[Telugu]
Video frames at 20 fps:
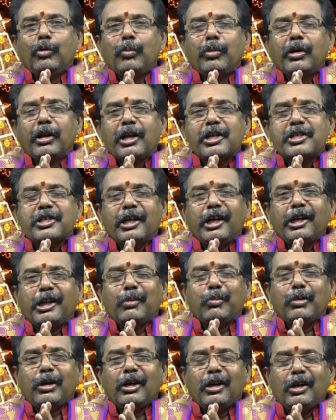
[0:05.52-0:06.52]
ఓం గణేశాయ
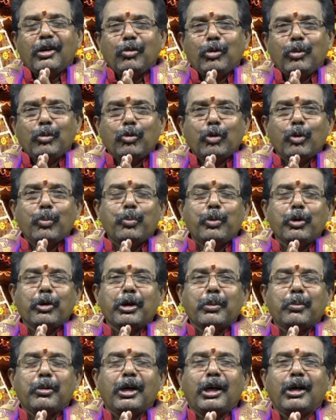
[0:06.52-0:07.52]
నమ ఓం గురుభ్యో
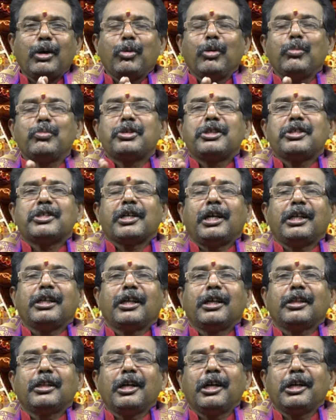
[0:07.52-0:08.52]
నమ ఓం శ్రీ
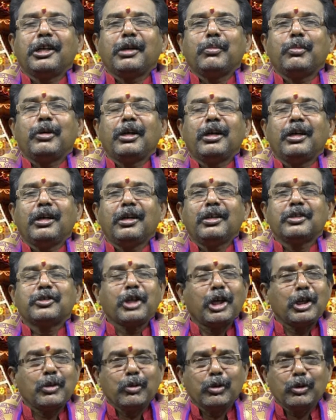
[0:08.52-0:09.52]
సాయినాథాయ నమ
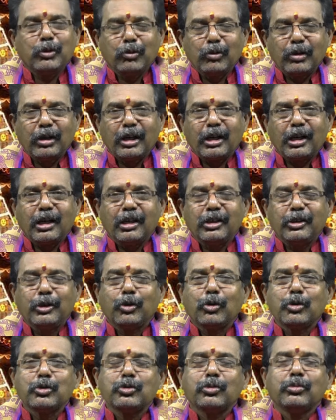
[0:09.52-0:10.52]
సాయి బంధువులారా
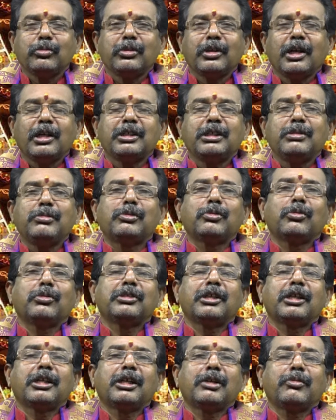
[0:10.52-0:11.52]
ఈరోజు నా జీవితంలో
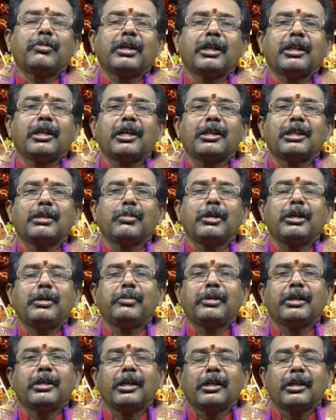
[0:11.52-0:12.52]
జరిగినటువంటి
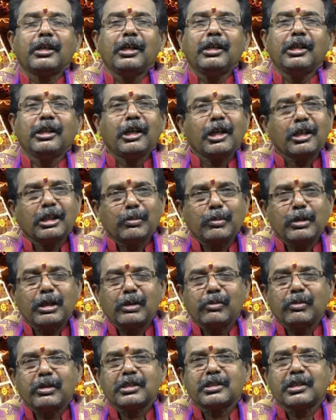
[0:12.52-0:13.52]
యథార్థమైనటువంటి ఘటన
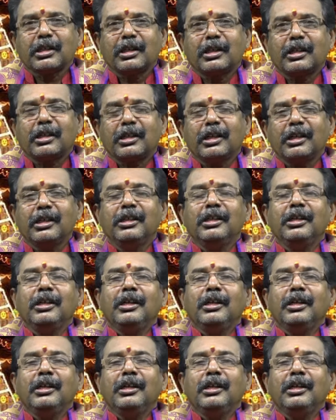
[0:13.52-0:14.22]
యథార్థమైనటువంటి సంఘటన